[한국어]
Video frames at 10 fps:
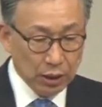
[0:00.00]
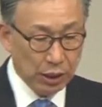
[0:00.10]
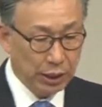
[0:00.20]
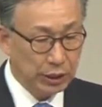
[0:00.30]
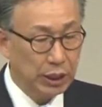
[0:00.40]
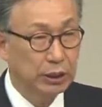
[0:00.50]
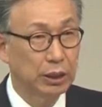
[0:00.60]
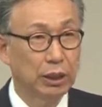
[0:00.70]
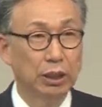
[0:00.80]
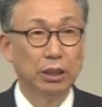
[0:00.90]
예,
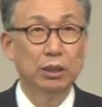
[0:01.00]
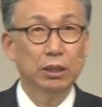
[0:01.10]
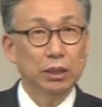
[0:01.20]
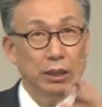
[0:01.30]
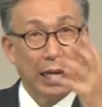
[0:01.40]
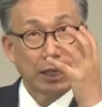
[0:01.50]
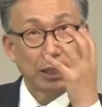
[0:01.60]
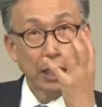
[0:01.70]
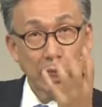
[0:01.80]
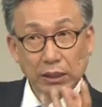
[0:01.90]
여기에서
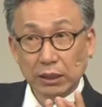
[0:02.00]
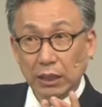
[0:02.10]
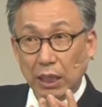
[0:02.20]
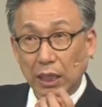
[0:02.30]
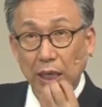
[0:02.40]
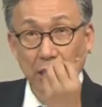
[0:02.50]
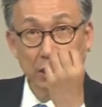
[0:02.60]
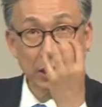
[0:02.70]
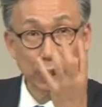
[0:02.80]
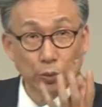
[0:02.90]
약한 자가
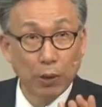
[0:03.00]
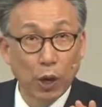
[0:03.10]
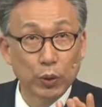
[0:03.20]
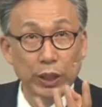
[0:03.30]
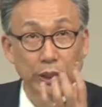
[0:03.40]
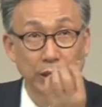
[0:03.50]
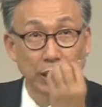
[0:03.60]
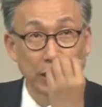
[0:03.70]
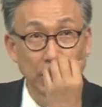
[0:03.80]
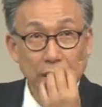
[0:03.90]
사도 바울의
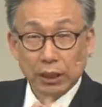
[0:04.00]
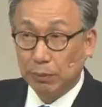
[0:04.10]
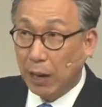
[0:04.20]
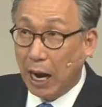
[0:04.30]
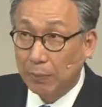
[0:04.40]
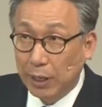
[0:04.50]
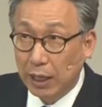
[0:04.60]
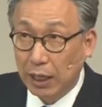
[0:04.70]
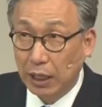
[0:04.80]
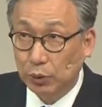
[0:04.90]
이제 그
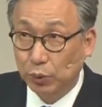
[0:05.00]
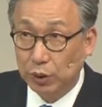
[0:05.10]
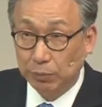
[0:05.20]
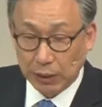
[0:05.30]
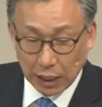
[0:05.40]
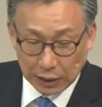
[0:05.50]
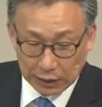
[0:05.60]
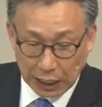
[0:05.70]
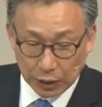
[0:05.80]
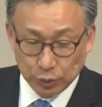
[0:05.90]
마음의 중심이다 하는
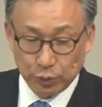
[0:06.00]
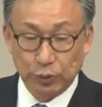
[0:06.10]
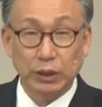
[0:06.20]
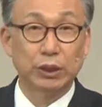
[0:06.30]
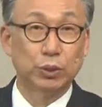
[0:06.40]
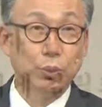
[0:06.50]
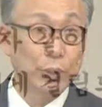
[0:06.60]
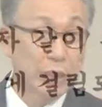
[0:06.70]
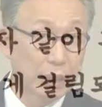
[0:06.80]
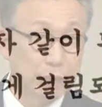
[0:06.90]
거 알 수 있죠. 왜냐